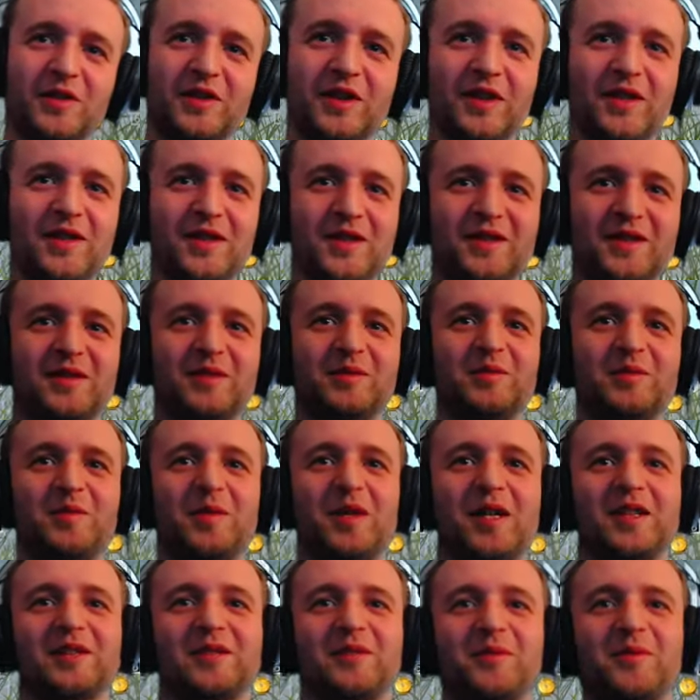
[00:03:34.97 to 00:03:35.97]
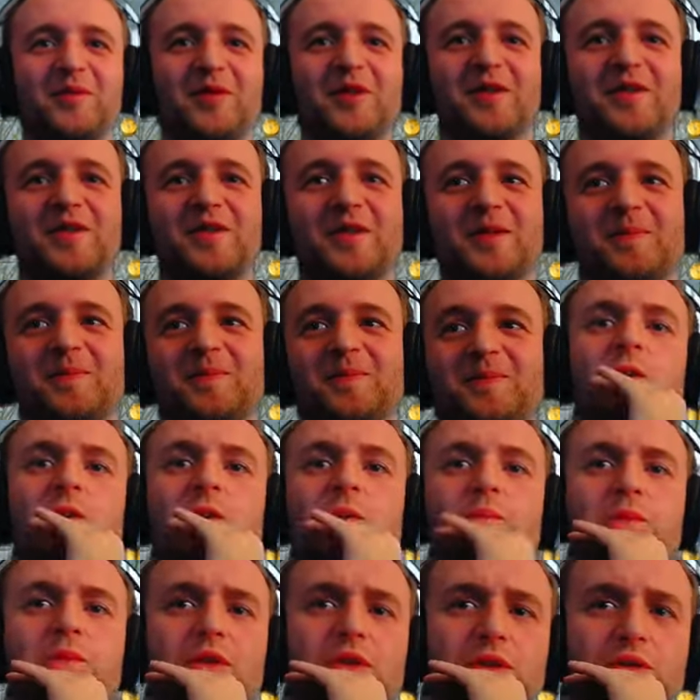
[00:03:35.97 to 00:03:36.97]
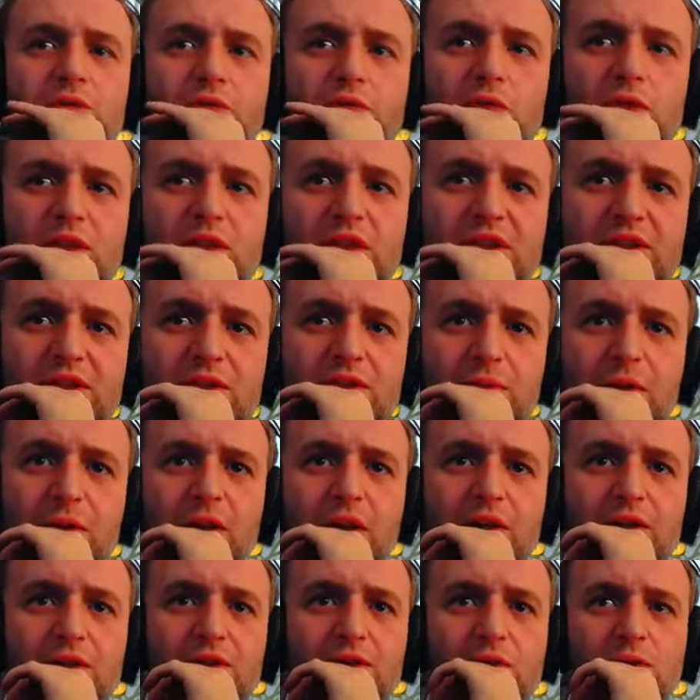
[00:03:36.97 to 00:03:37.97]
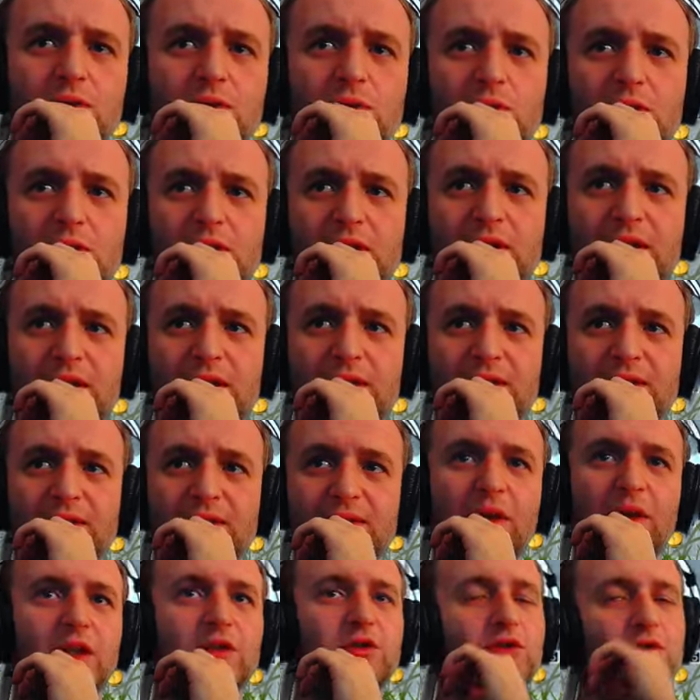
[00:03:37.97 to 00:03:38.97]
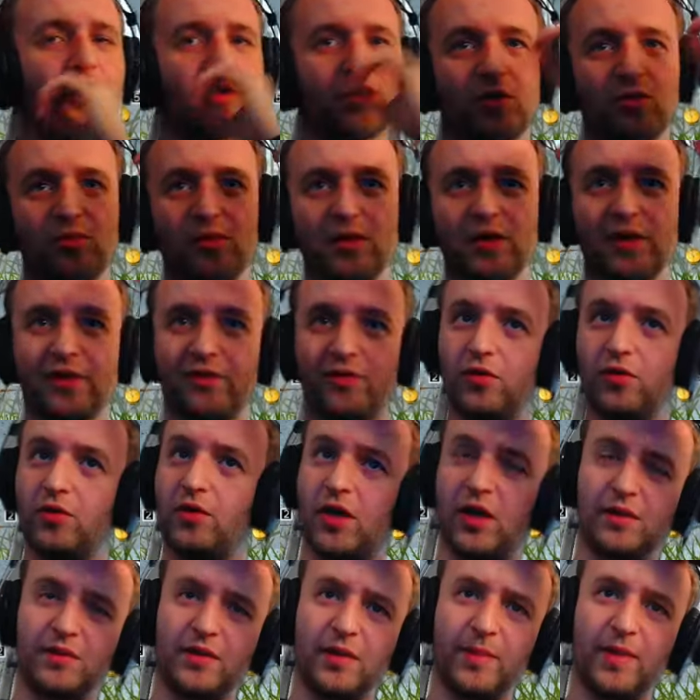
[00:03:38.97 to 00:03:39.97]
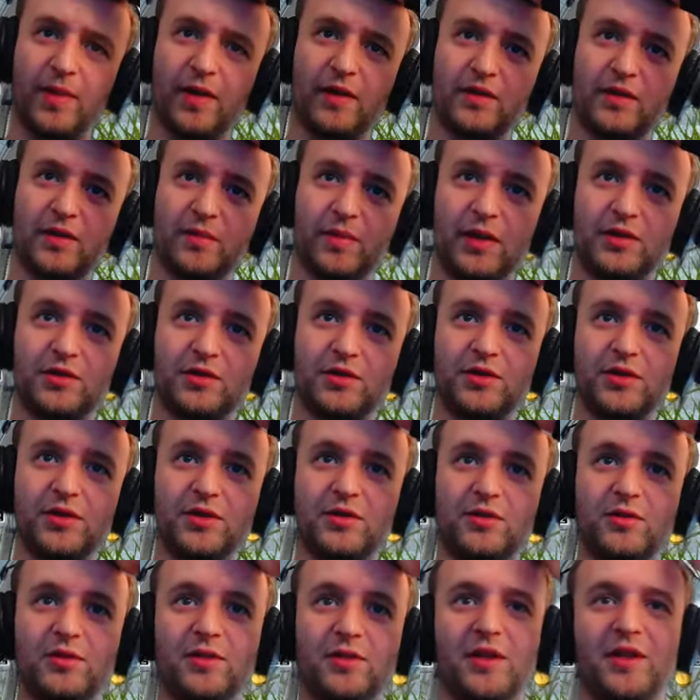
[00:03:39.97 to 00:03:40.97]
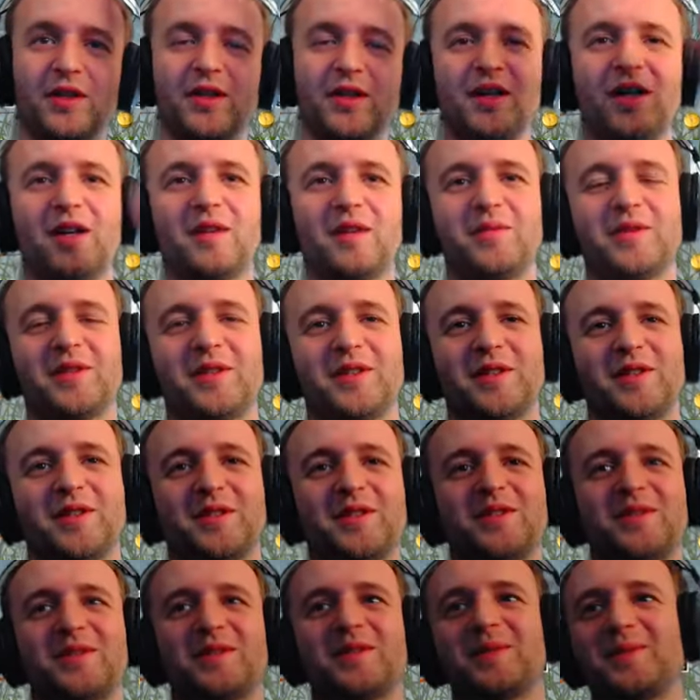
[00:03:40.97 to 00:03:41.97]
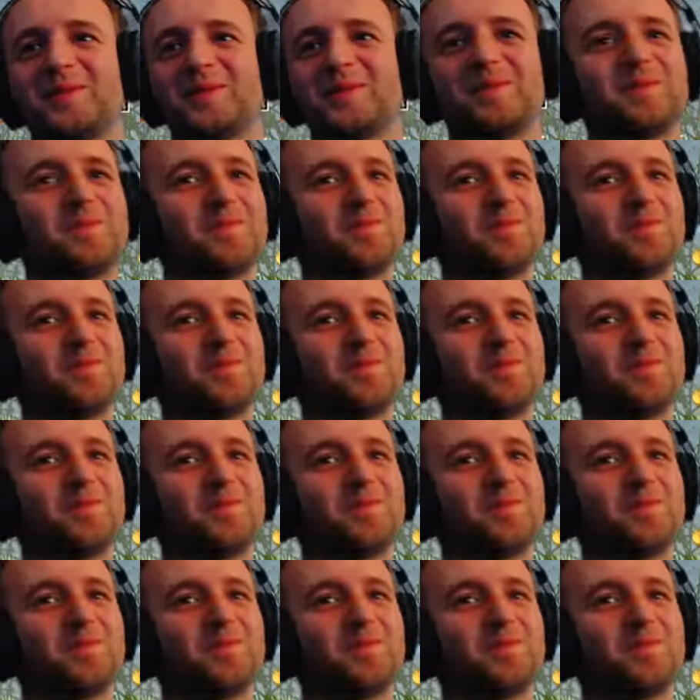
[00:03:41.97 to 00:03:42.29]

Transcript: piosenkę następnym razem, koniecznie. Obydwu nas słychać, kurde. Bardzo dziękuję, Furia, naprawdę bardzo dziękuję. Ja piernicze.